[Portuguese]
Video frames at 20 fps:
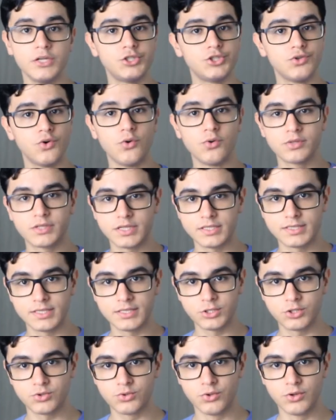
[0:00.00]
de outras
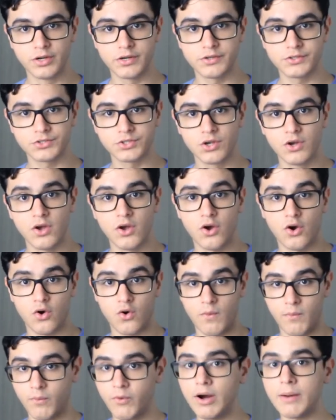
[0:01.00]
editoras,
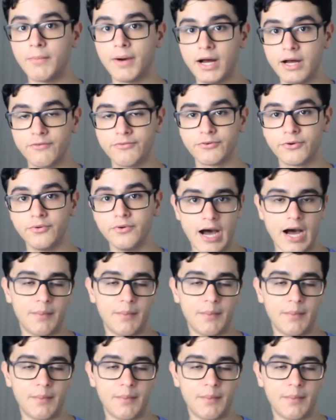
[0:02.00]
como a Marvel.